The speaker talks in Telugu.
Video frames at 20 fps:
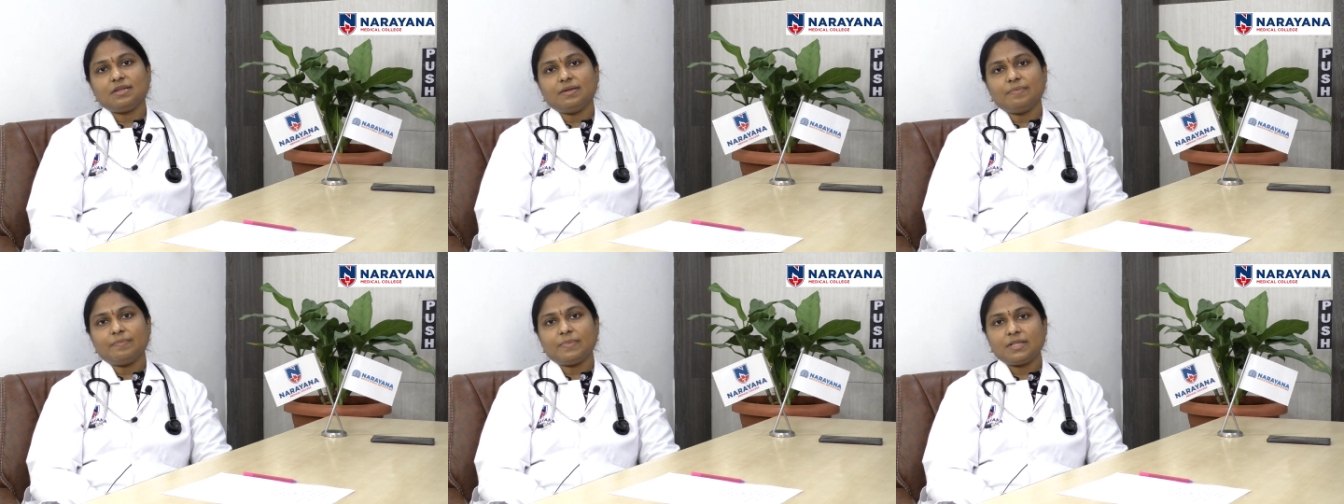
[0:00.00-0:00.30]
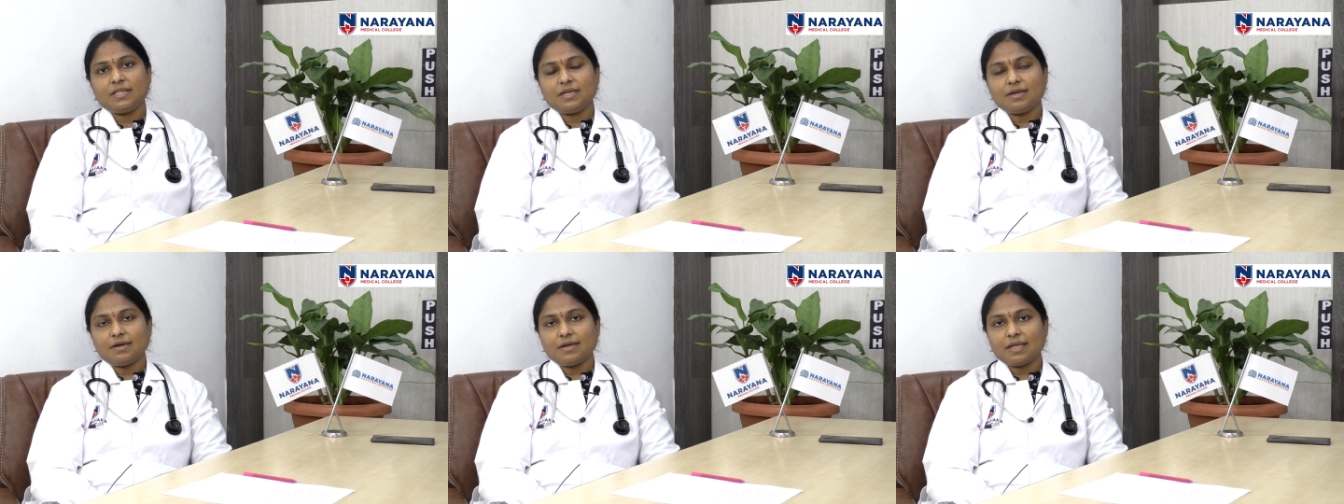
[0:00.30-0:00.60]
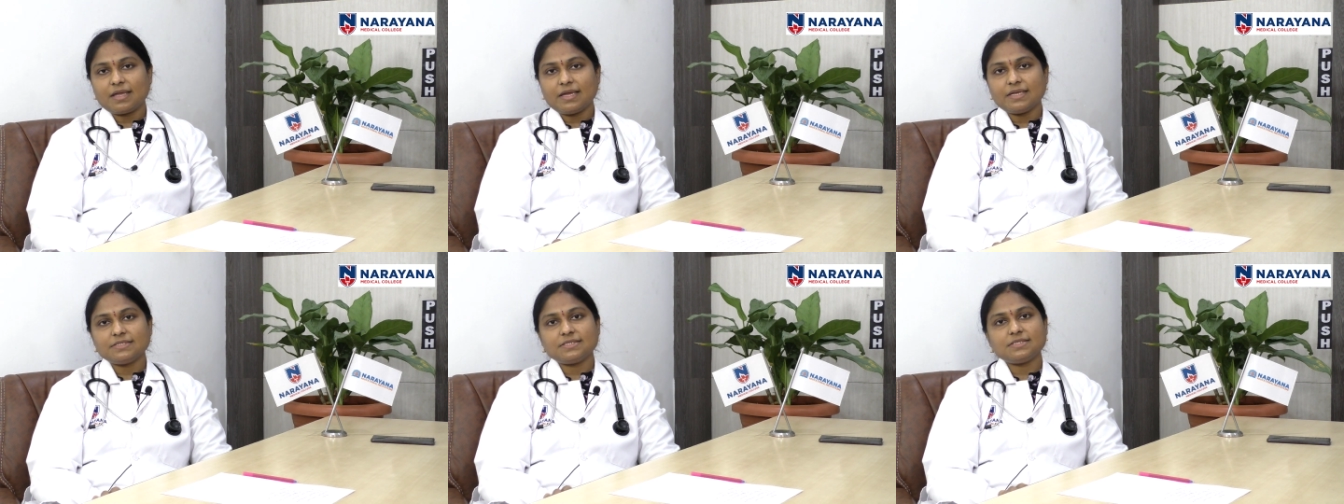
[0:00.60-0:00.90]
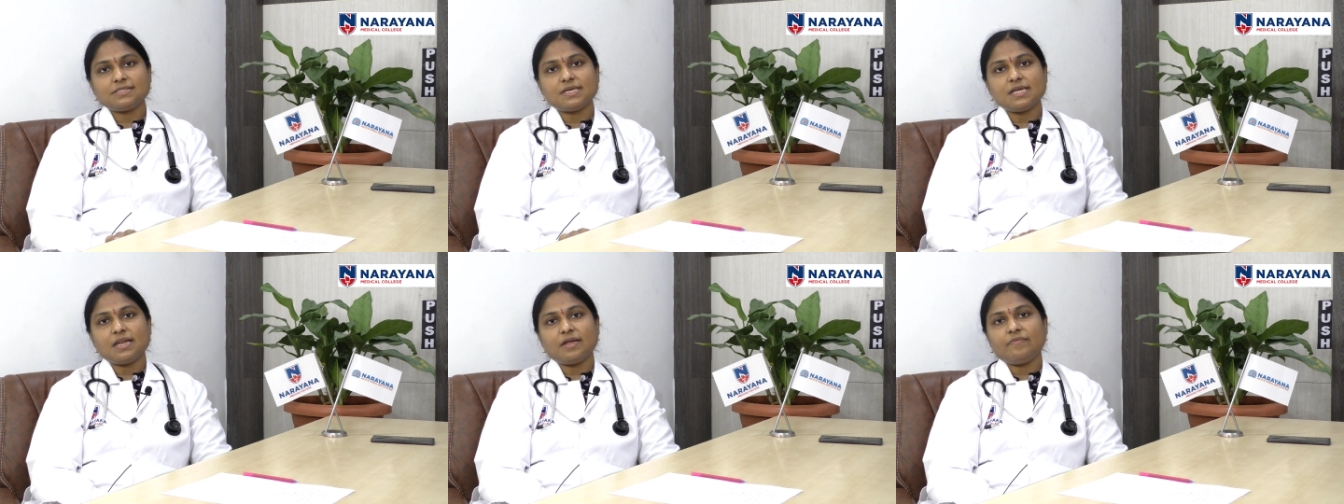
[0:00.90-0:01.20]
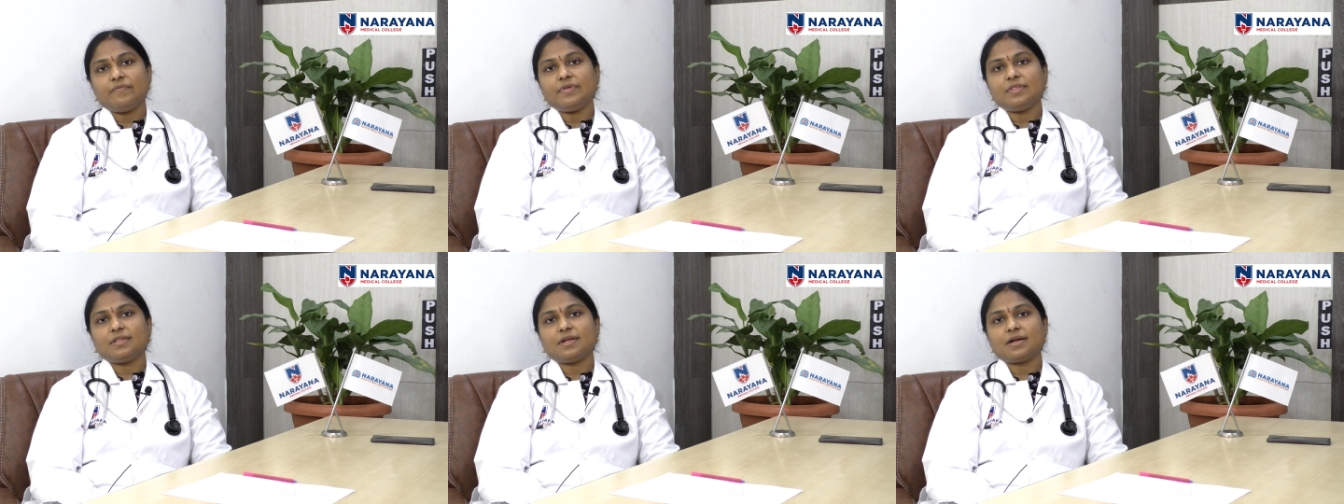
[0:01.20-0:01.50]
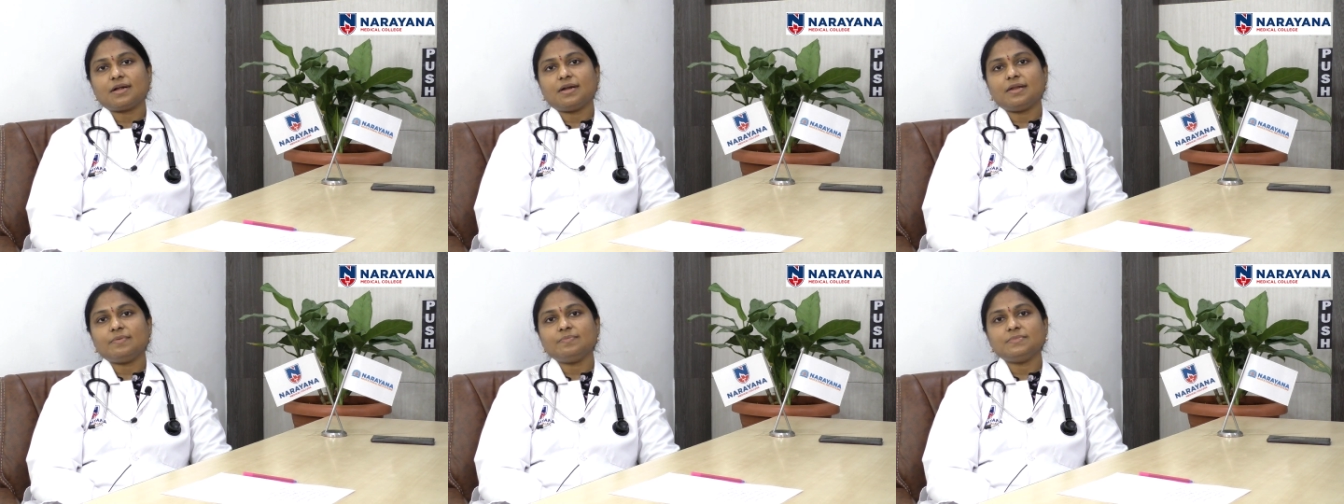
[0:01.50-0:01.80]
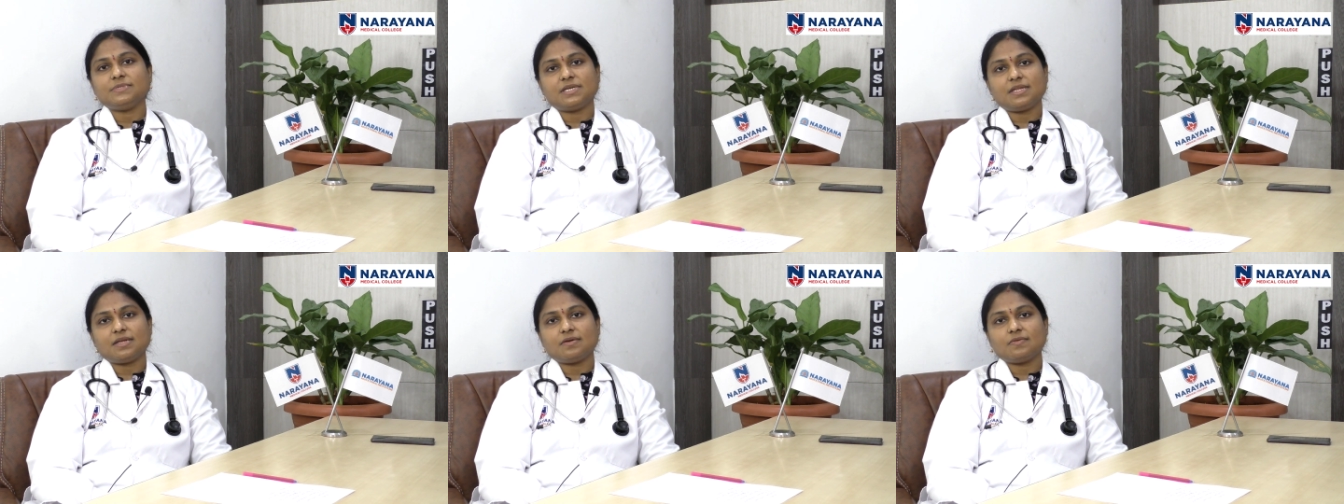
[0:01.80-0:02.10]
నెమ్మదిగా కేసెస్ అనేవి తగ్గడం
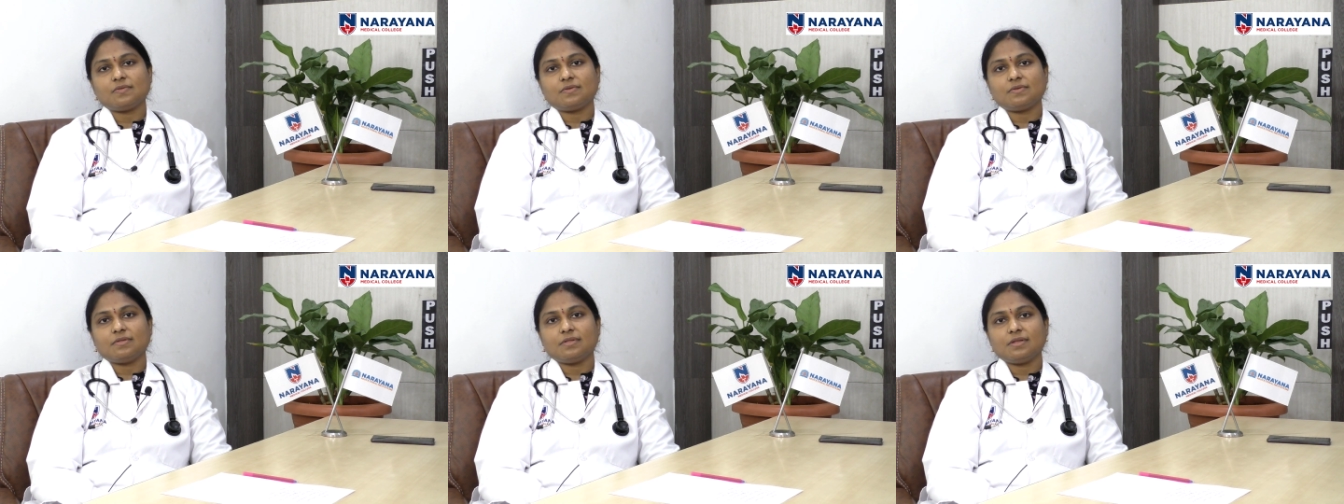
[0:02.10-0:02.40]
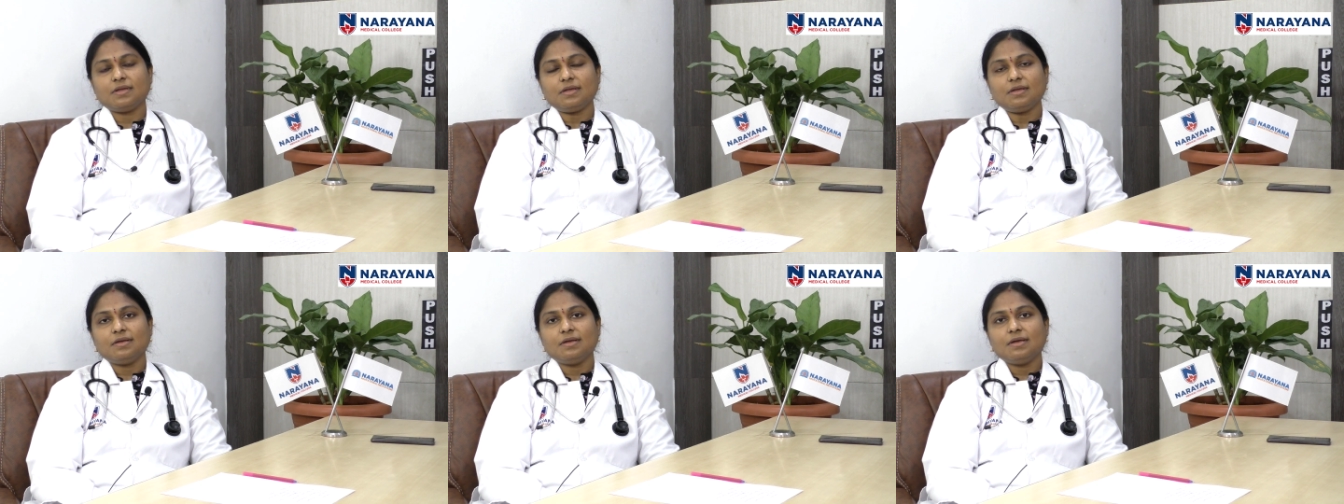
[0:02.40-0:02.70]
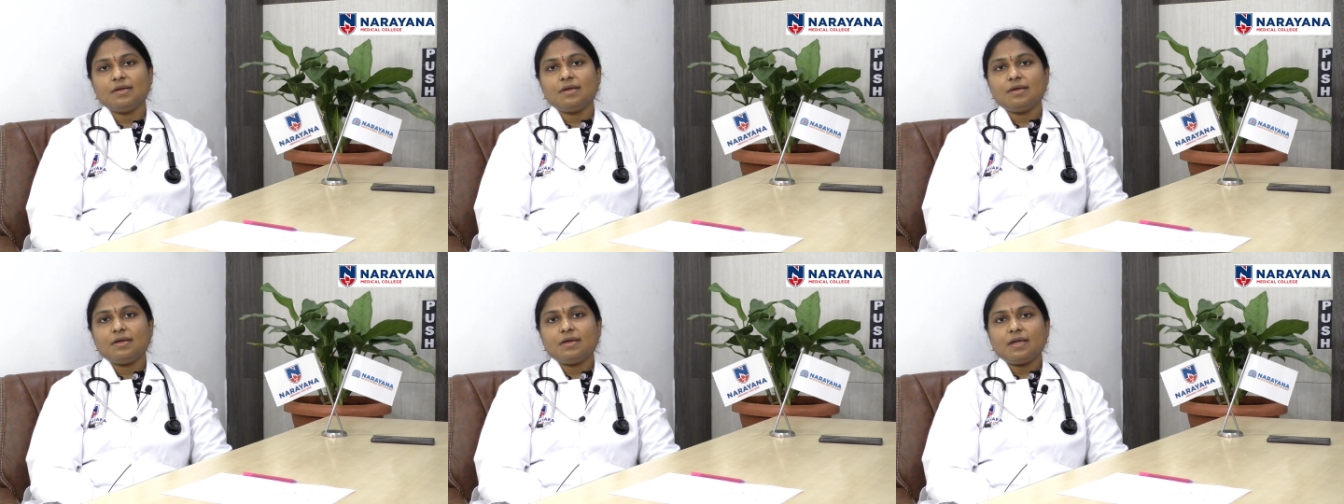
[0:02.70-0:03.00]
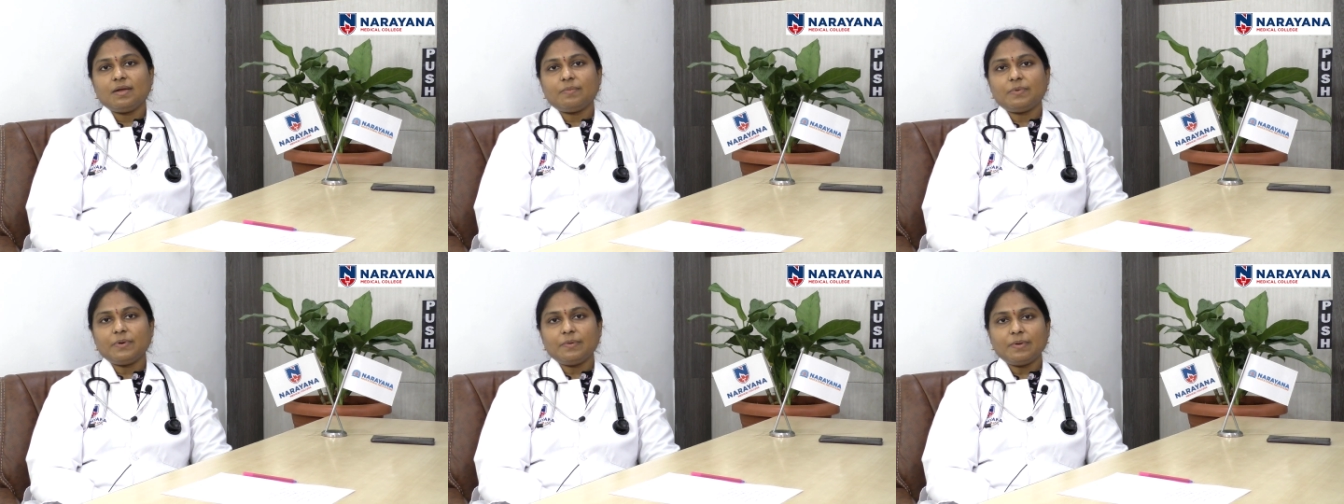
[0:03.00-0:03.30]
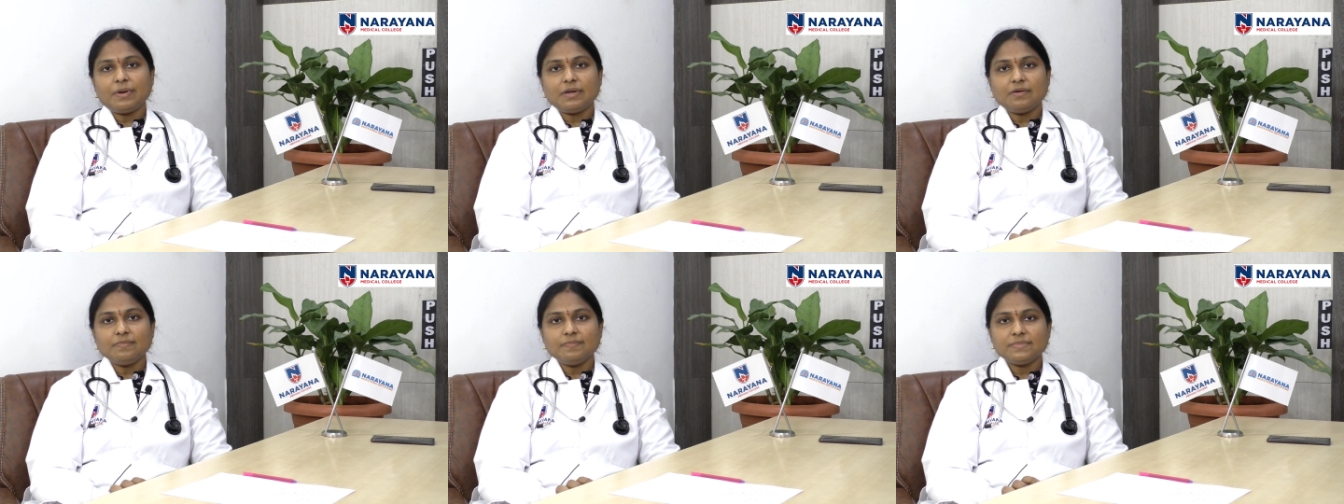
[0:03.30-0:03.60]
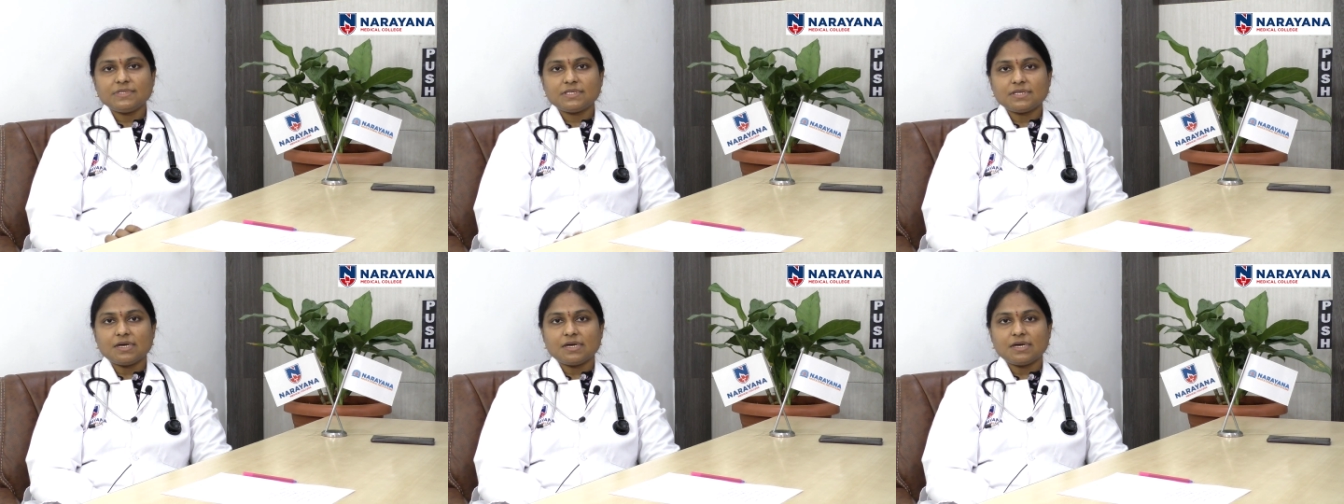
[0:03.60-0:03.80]
జరుగుతుంది ఇప్పుడు మనం